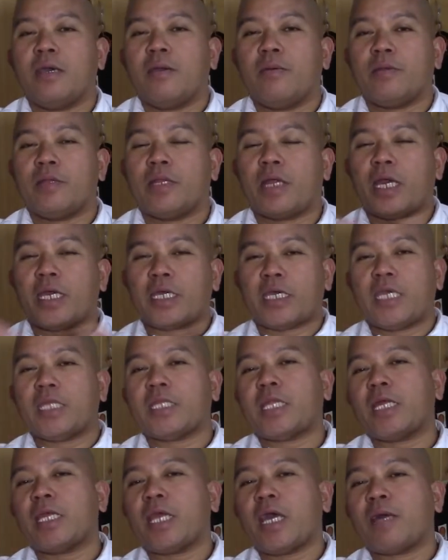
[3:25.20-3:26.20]

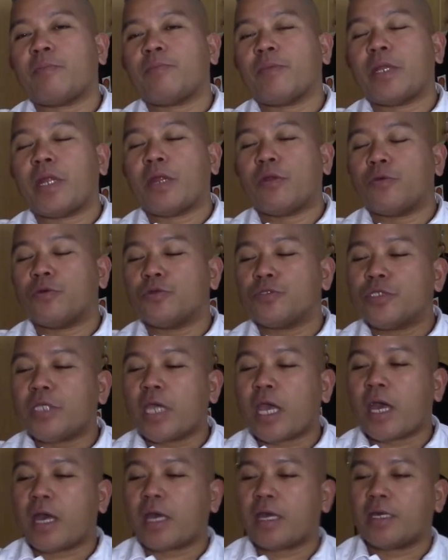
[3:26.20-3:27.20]
nakikita niya, pinanood
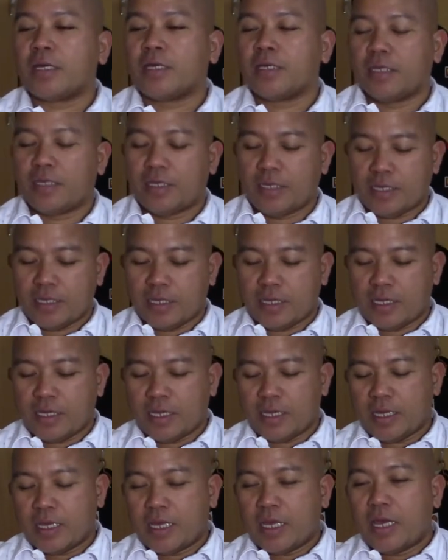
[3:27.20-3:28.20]
niya.
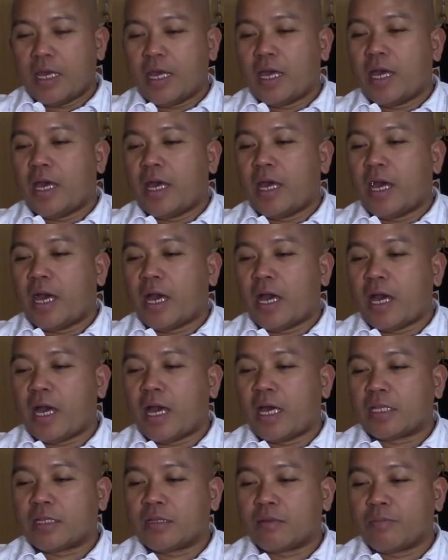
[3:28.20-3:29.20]

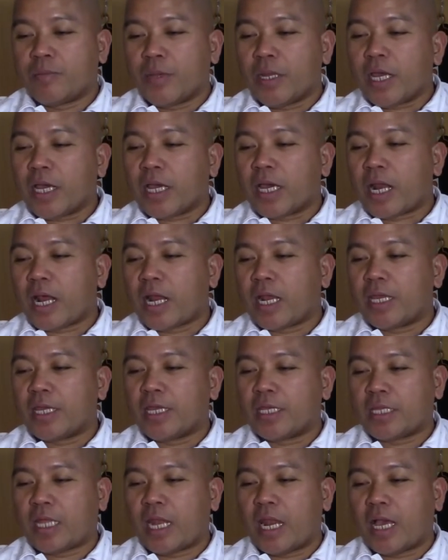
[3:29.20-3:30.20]
At pinag-aralan
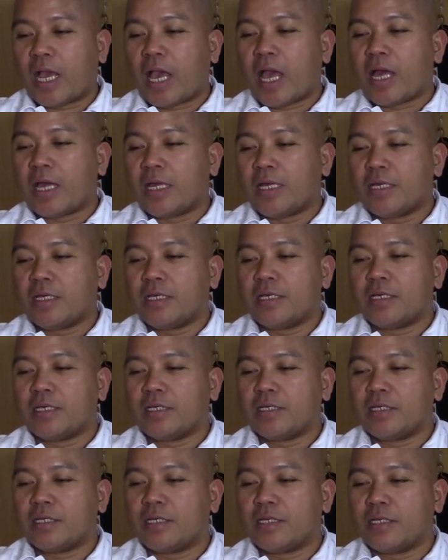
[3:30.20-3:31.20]
niya talaga.
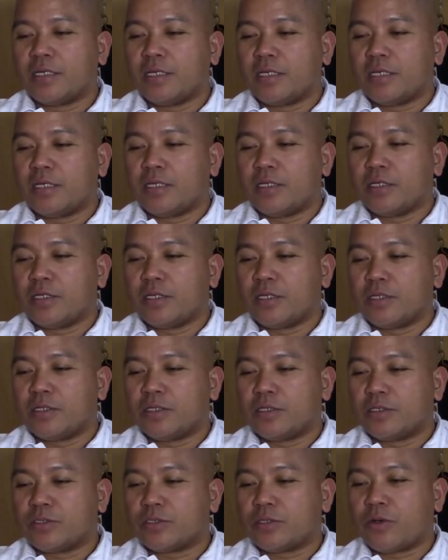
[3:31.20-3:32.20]

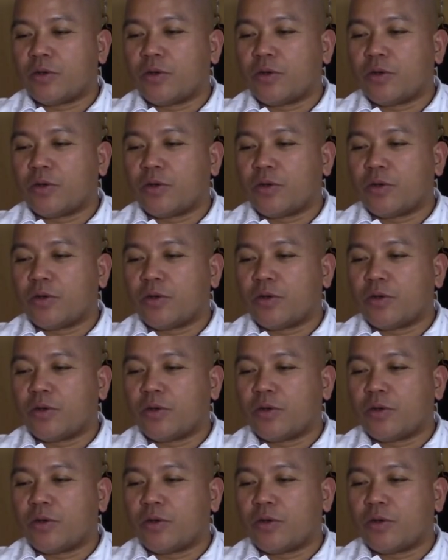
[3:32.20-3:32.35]
So,